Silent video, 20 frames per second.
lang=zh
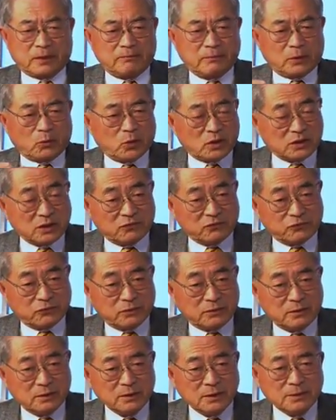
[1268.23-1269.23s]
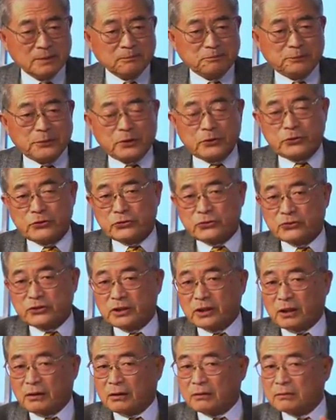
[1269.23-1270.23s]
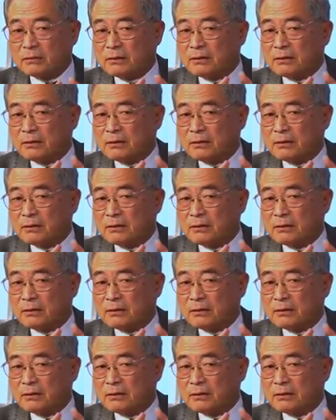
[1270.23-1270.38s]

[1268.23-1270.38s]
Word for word: 美国政府，必须要